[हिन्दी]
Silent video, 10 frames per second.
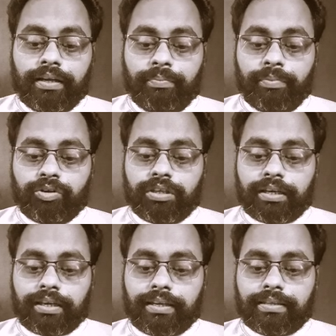दैट
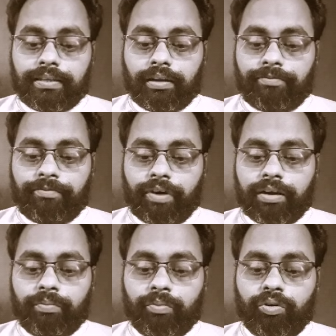म्यूजिक है अ
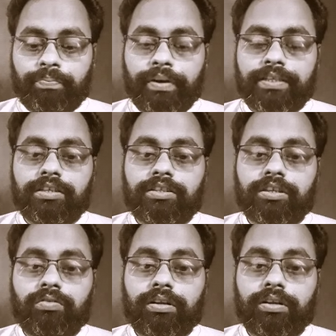फार मोर प्लीजिंग
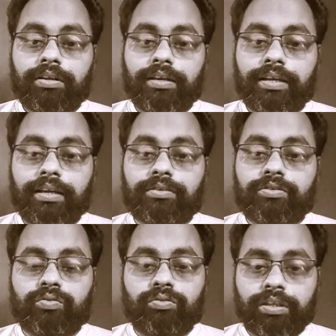साउंड लेकिन
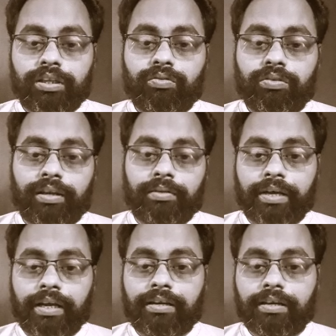सुनते तो हैं
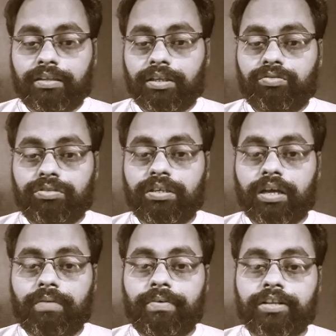प्यार करते हैं तो
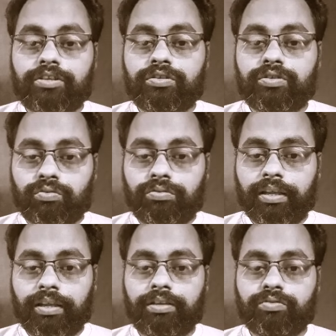इसकी आवाज़
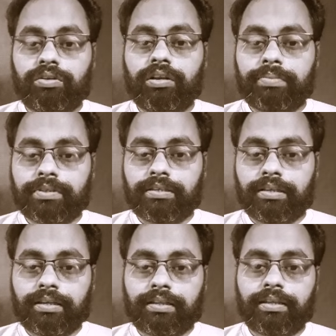सुनते हैं सुनना
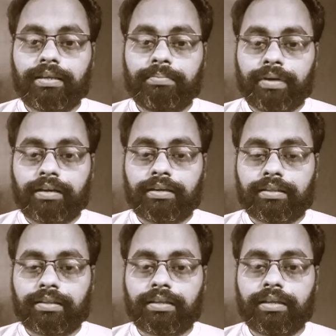पसंद करते हैं प्यार
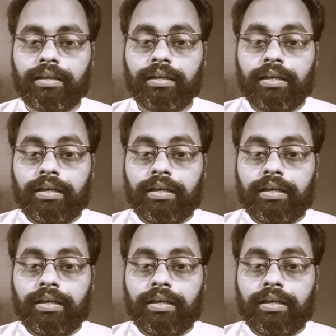करते हैं